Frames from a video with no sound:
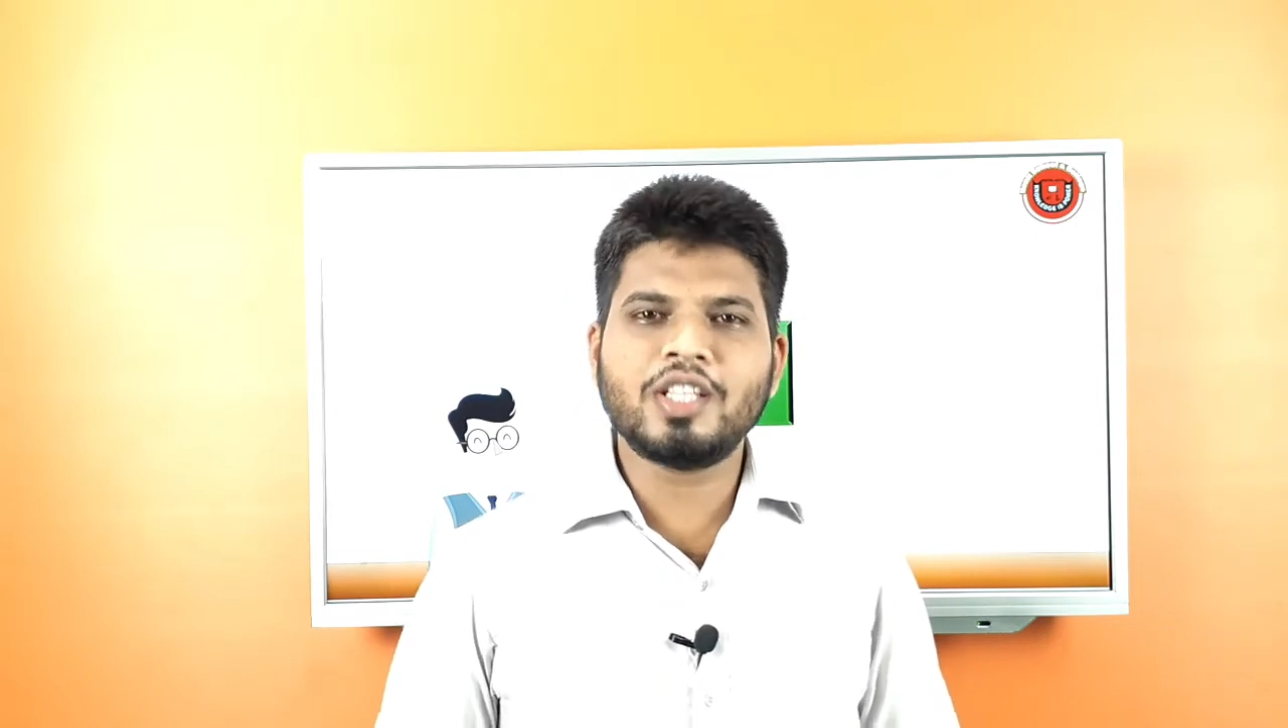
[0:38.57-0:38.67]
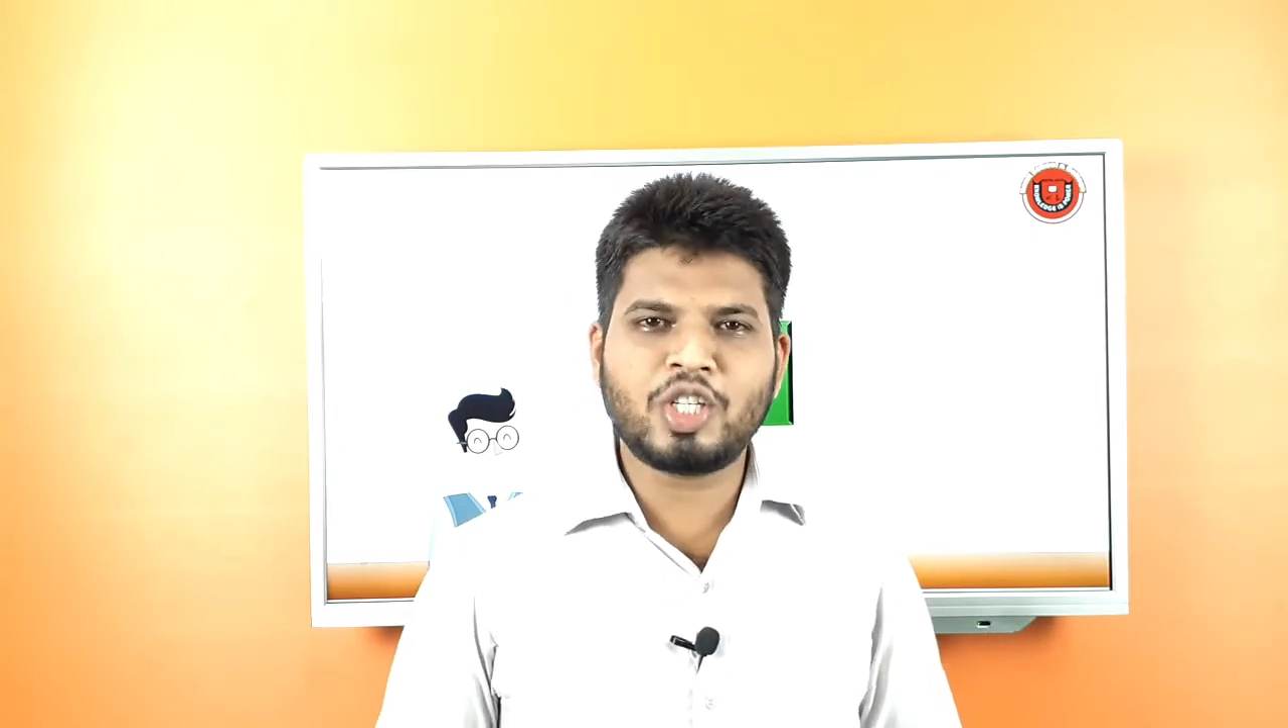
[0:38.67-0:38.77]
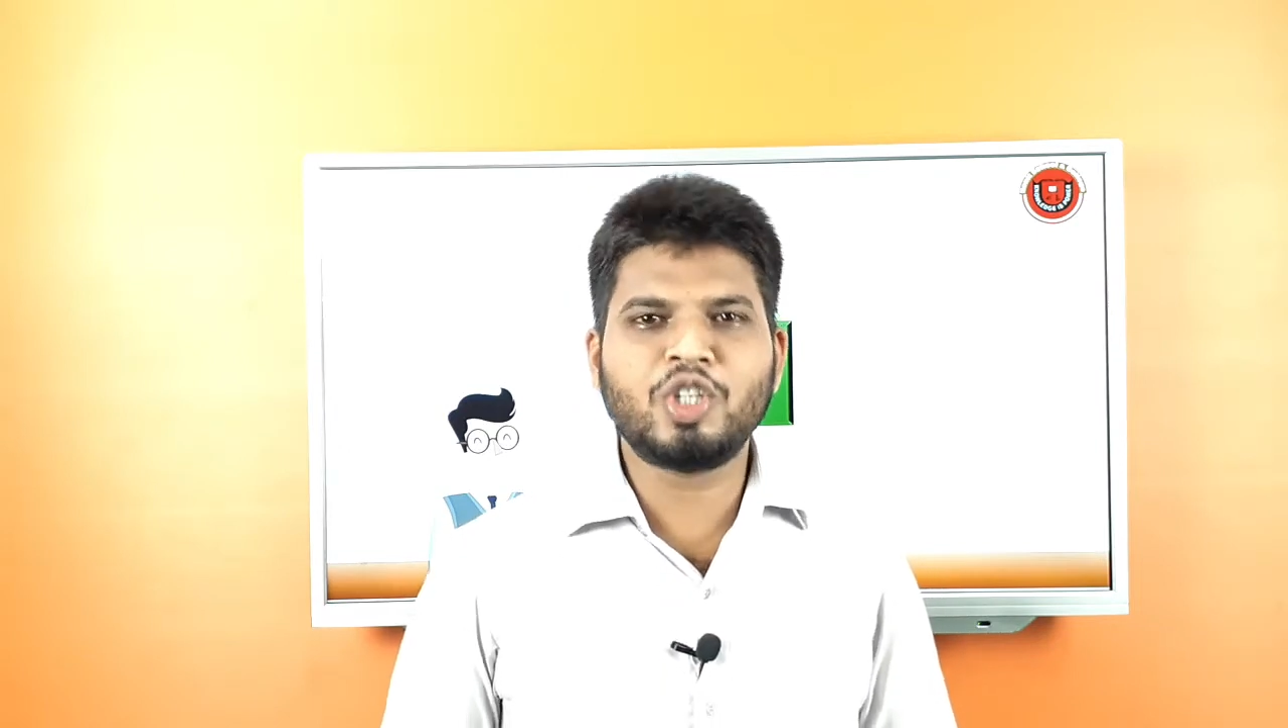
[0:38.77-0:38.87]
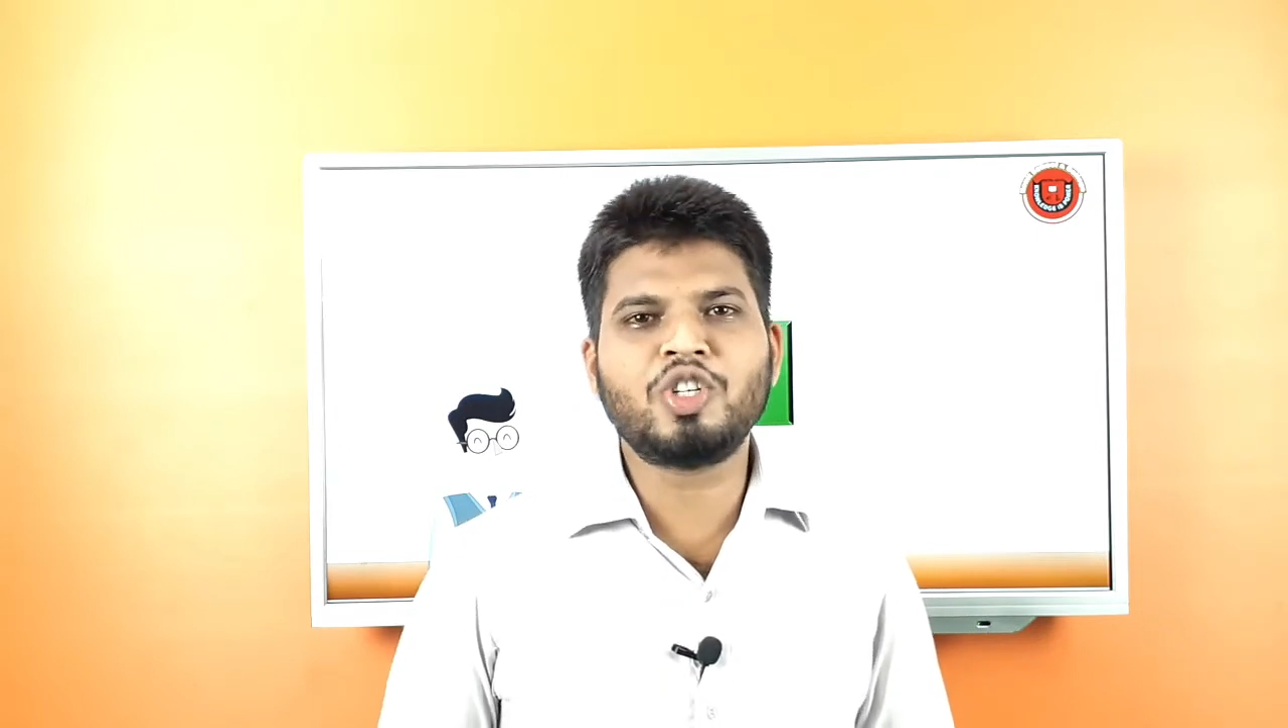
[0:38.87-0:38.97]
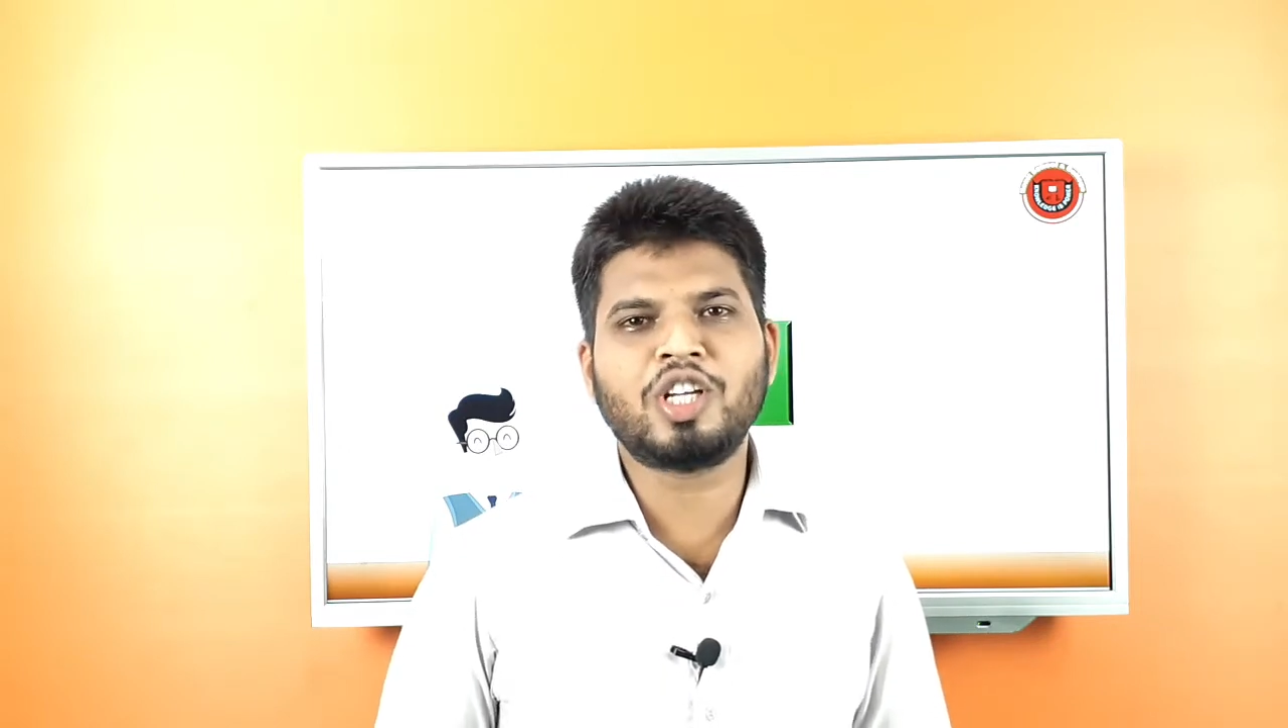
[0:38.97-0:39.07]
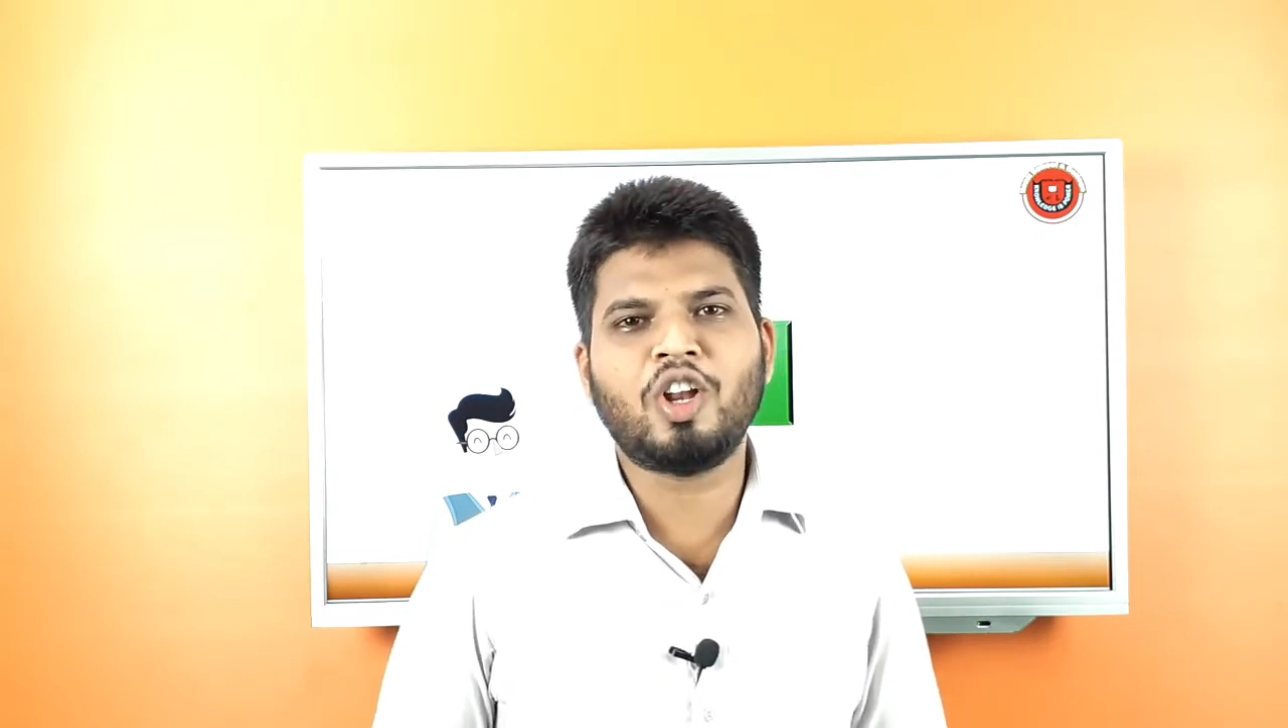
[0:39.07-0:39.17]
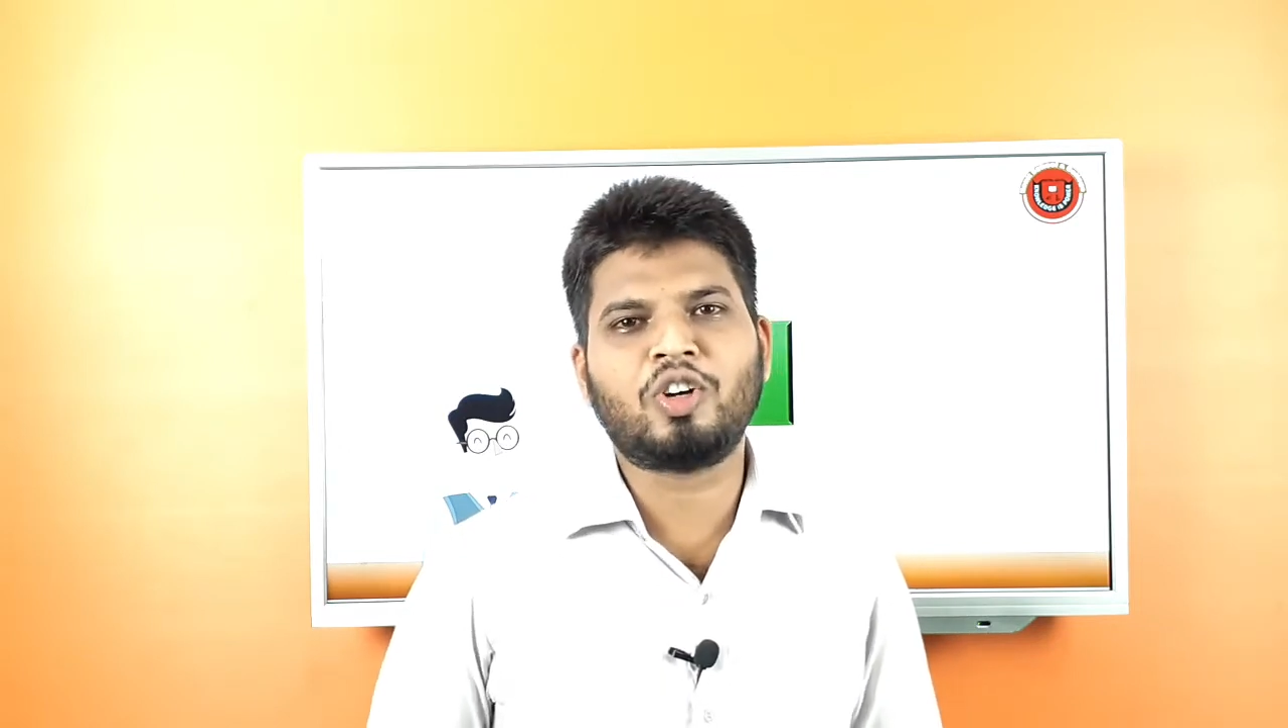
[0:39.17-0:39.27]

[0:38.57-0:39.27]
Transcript: সৃজনশীল